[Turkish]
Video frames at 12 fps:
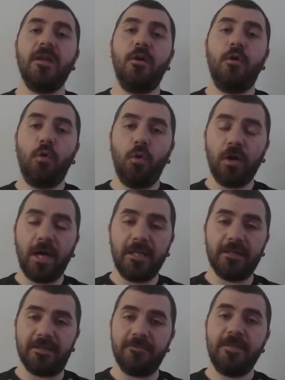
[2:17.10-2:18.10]
o
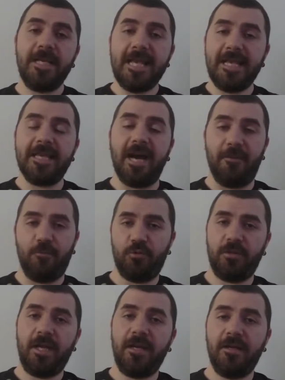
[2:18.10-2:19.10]
kaldırım ilk
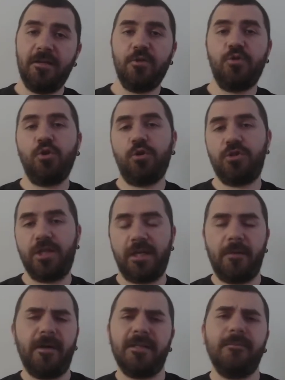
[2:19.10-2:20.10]
yağmurda çökecek
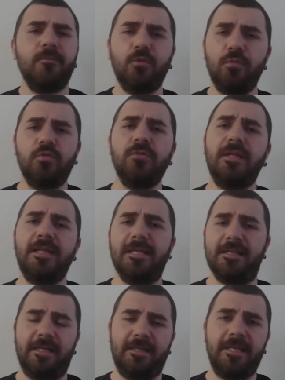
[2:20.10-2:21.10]
ama adamın umurunda değil
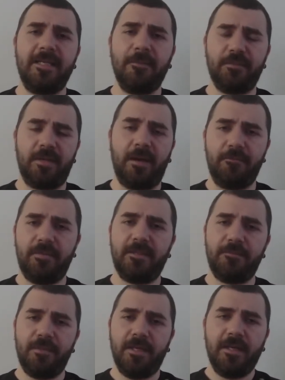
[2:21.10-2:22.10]
zaten yaptı. Yani bir,
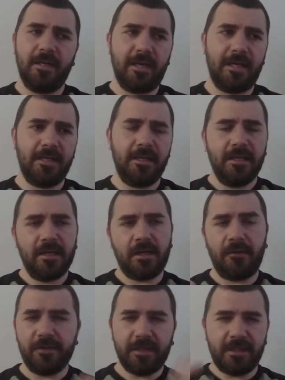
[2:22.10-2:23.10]
hani
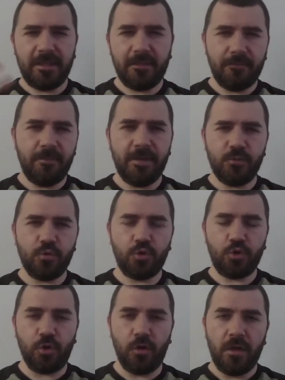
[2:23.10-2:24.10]
kafadaki mevzu
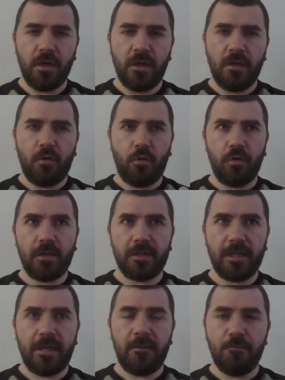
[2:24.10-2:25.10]
şu.
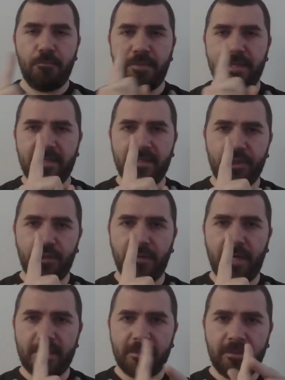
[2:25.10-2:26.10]
Orada bir iş var.